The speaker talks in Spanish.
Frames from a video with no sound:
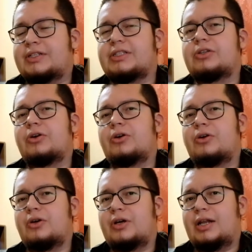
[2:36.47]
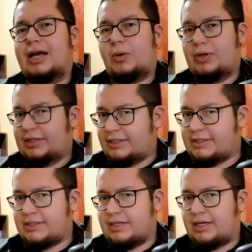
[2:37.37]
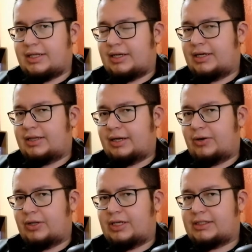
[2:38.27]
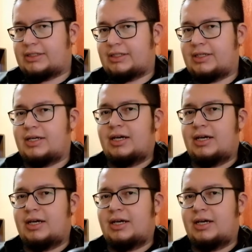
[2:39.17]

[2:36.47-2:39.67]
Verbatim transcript: sino la cuentística de, Cortázar.